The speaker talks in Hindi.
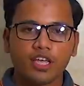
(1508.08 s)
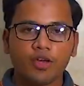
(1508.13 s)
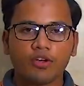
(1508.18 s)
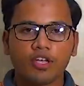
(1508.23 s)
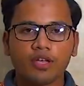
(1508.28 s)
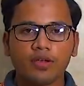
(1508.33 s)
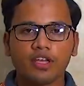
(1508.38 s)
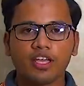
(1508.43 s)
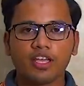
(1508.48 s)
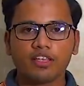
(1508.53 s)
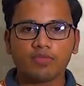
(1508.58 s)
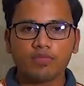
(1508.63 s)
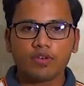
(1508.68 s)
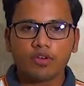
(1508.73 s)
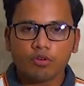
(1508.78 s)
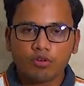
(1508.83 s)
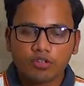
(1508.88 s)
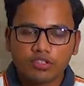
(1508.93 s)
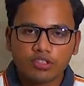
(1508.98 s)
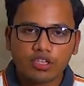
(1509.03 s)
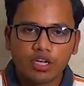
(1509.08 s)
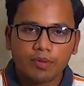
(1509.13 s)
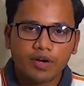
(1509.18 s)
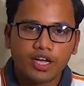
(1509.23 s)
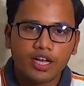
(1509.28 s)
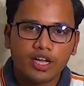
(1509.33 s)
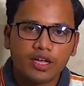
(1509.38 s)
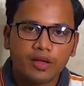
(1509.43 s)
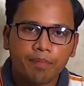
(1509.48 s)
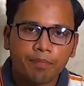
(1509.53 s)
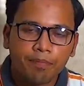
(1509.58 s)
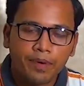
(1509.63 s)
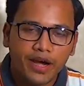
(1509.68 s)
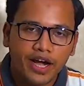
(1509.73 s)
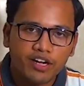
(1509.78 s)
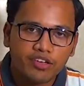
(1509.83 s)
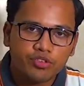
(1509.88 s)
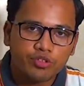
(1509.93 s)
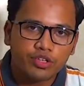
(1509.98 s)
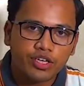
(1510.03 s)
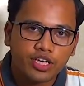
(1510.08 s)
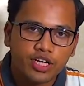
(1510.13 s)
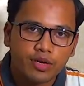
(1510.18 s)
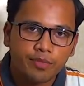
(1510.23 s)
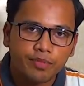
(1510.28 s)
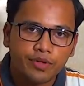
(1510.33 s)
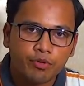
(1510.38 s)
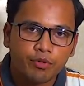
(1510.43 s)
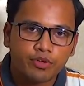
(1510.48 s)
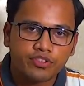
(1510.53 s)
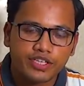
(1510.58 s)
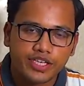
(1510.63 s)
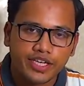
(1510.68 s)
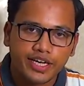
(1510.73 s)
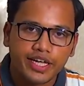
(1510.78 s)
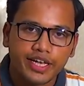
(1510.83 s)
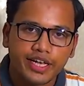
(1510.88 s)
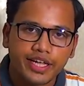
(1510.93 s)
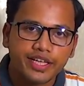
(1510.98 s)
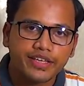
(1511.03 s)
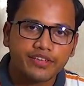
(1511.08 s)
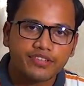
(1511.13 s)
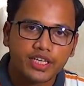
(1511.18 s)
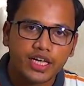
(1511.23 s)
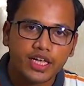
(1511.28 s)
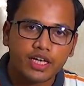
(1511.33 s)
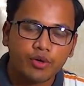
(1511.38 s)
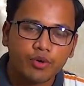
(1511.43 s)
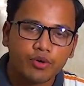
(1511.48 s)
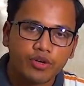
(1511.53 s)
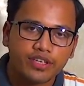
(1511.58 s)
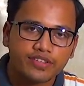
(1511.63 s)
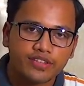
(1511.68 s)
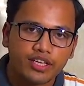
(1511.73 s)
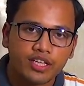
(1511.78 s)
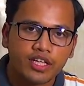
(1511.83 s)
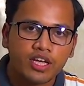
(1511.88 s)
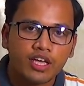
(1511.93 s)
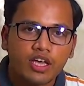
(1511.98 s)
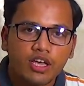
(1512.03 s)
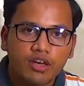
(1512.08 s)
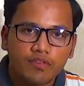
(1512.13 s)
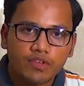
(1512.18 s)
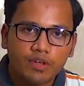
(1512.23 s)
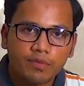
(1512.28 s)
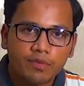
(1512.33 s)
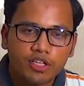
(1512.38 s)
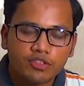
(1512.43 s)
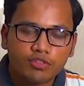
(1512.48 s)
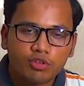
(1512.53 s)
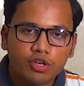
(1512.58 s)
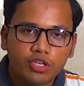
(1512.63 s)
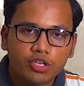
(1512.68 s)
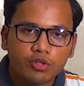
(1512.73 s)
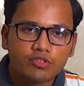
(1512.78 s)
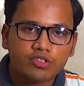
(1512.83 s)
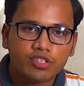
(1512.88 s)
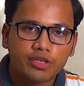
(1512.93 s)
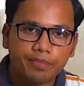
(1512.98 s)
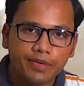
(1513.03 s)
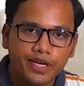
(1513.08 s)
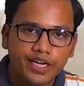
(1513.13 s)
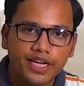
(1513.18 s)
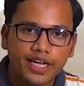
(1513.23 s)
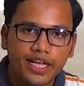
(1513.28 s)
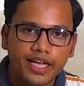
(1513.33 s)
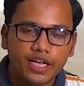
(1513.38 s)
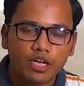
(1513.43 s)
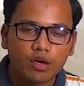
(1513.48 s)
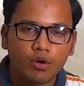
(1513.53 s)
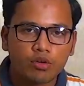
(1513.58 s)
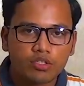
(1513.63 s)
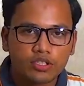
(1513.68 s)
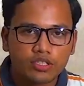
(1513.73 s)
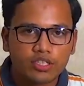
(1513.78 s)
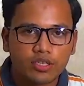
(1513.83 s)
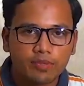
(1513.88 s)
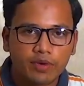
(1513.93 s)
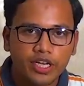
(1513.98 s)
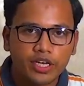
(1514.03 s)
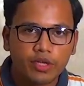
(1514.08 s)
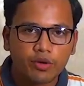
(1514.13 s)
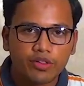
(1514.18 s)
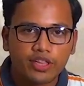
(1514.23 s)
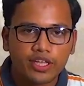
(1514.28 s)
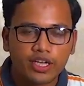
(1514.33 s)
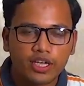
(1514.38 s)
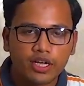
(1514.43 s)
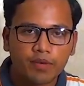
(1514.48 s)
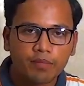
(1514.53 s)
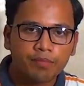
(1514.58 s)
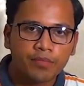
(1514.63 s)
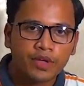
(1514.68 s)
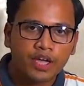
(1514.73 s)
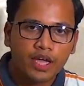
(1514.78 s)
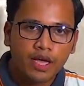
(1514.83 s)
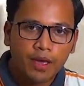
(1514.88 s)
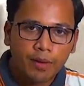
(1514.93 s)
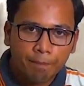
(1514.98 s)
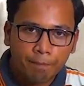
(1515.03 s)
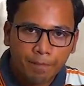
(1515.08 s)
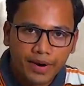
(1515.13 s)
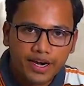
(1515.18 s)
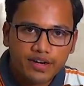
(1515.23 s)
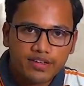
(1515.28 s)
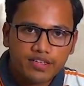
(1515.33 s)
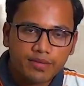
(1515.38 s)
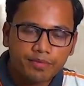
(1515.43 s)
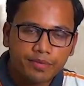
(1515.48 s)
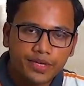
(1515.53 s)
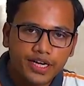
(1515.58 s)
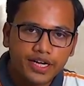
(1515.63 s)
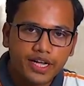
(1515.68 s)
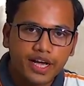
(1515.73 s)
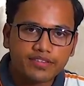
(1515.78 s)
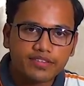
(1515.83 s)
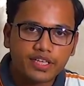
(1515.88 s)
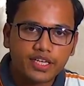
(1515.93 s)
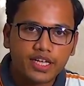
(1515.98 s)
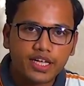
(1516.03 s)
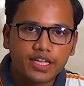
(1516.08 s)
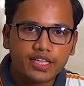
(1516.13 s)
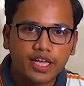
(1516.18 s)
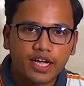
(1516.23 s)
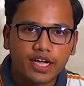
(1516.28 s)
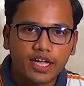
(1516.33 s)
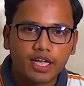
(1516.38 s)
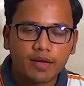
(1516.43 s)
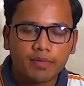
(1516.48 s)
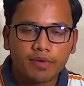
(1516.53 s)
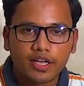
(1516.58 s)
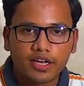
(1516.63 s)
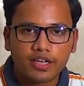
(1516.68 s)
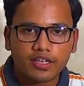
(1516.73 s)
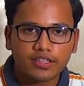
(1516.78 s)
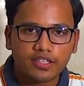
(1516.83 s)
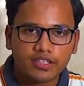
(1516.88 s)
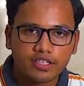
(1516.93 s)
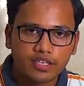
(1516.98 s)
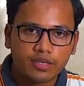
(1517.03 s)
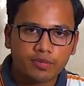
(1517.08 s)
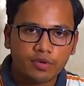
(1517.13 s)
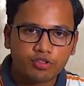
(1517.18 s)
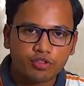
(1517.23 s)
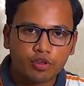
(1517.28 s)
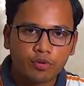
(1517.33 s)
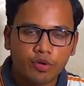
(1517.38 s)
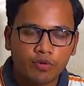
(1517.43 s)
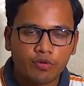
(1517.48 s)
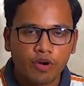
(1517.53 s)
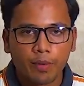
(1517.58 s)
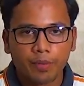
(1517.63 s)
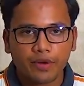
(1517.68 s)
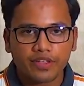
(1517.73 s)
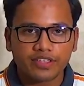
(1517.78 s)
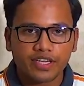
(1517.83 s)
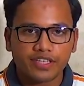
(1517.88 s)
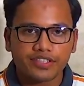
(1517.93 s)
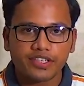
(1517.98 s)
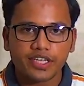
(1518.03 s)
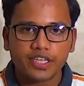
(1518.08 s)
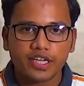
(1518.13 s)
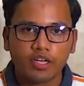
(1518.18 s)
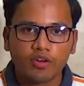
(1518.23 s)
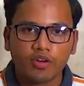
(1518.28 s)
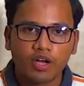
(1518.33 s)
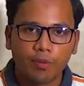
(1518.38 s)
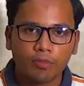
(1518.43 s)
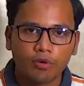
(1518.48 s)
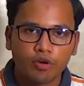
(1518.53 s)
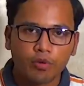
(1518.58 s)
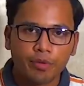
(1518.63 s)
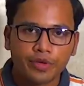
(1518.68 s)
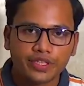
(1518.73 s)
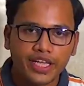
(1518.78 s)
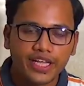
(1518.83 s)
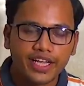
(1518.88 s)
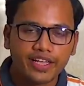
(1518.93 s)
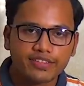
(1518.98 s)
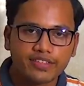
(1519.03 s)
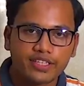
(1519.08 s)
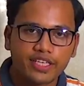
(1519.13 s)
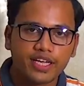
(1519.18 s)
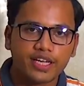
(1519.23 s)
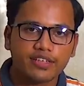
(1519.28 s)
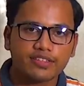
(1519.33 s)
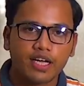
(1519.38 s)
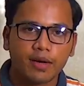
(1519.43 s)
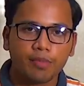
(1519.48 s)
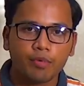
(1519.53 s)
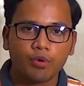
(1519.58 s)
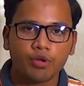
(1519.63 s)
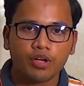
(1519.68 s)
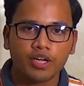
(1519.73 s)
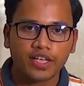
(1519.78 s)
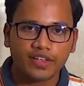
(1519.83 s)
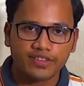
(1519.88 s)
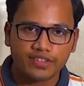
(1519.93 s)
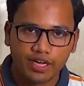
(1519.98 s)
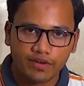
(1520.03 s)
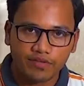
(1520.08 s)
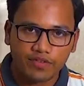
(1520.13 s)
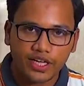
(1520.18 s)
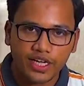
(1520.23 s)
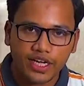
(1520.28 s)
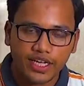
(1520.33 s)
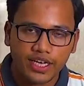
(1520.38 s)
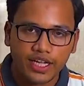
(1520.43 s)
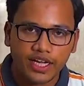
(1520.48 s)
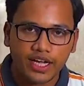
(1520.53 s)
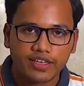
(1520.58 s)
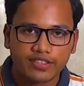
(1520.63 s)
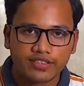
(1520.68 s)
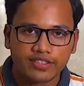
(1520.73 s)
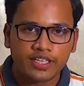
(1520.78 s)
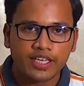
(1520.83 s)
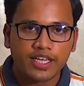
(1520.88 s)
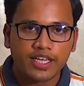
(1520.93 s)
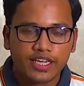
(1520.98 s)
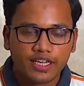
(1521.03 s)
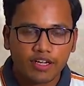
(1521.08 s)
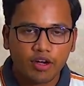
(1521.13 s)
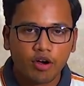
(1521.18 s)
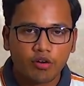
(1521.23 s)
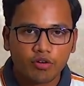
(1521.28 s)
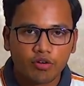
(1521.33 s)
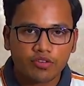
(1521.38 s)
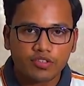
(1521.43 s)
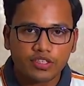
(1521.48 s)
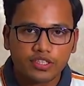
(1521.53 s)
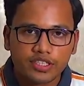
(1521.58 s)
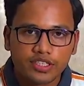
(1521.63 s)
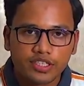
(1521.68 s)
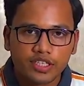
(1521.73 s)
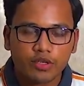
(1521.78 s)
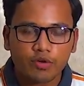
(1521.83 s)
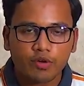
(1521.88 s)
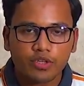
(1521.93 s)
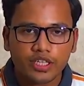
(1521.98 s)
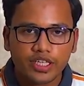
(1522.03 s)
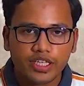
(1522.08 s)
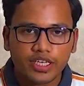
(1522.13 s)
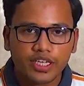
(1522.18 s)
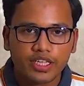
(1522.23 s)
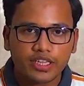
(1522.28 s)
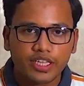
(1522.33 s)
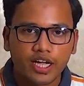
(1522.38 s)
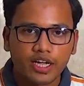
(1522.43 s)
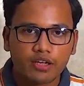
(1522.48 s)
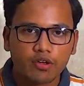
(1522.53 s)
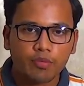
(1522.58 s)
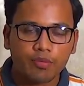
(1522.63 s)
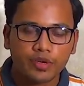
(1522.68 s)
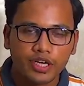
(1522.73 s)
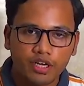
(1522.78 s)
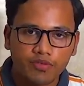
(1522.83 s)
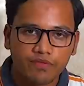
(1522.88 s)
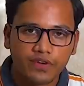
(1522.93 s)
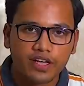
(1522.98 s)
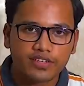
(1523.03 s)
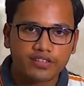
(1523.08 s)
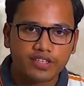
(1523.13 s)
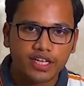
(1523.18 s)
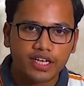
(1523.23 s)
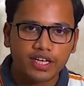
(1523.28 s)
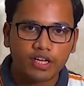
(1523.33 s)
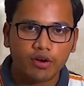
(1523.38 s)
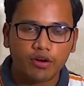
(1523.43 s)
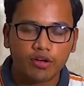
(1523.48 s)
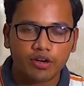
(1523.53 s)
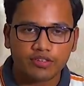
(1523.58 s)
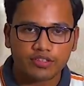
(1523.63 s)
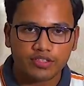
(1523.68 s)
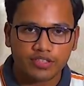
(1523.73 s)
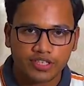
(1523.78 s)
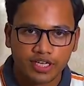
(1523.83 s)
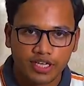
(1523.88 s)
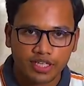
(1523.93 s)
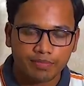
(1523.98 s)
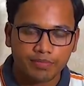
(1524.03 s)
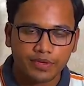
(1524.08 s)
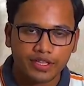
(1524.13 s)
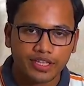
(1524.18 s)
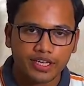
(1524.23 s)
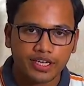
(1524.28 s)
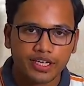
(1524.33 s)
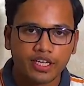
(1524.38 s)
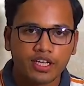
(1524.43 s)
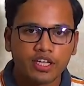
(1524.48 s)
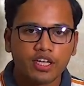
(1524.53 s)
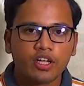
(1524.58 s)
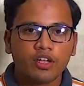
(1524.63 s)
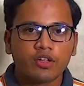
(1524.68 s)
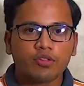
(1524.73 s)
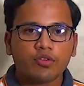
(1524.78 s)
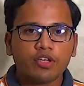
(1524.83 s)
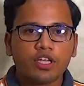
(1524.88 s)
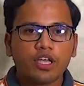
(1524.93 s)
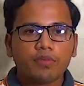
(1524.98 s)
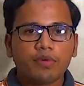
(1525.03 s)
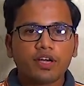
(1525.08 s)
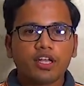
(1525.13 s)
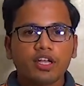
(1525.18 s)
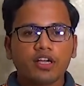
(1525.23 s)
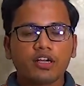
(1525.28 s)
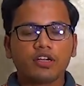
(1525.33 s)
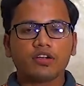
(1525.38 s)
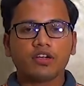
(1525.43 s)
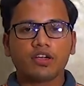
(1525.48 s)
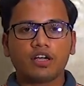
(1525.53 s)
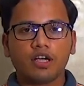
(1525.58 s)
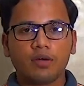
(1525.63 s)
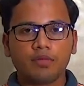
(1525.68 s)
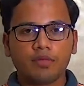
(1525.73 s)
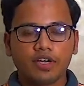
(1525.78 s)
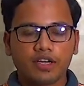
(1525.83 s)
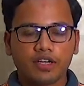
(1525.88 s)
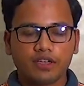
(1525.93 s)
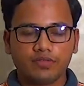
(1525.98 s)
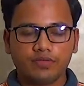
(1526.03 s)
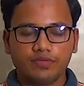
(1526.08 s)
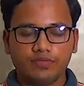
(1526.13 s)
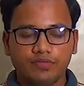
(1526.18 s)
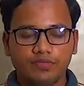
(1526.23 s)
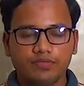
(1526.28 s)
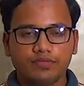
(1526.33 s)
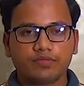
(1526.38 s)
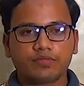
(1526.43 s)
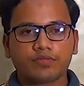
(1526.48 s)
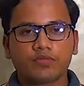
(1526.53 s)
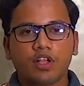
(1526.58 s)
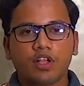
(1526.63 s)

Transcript: आए होगी इसमें कुछ हमारे पैड जो हैं अभी वो सिंगल हैं इन उनके साथ फीमेल छोड़ कर उनसे ब्रीड लेंगे कोशिश हमारी होती है कि हम बर्ड से ब्रीड हासिल करें ताकि हमारा तजर्बा जो भी वो आपके साथ शेयर करें आप लोग को बताएं किस तरीके से आप लोगों ने इनकी सेफ्टी करने की कौन कौन सी चीज़ें इनको देनी है ताकि वो ब्रीड फास्ट करें और सेहतमंद रहें तो ये हमारा हम